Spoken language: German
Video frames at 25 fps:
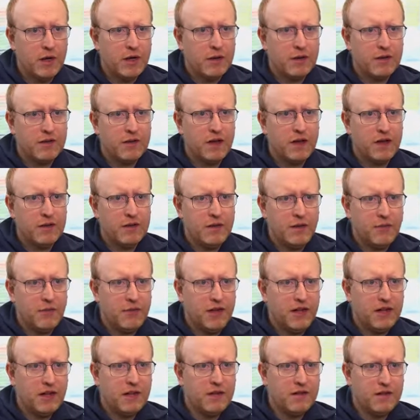Das heißt, die
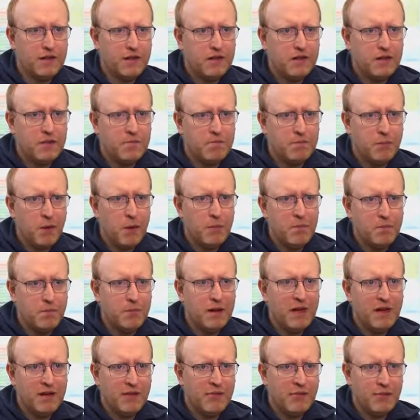Federn sitzen
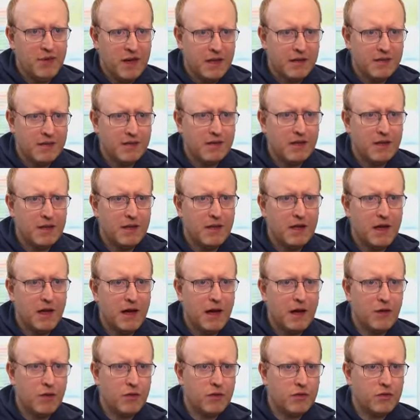bombenfest in
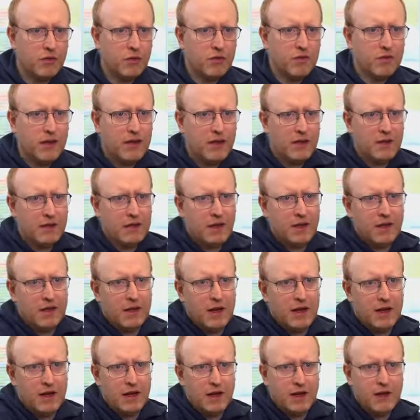der Haut und wenn ich dann
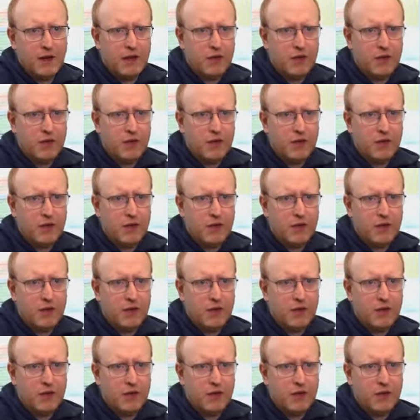daran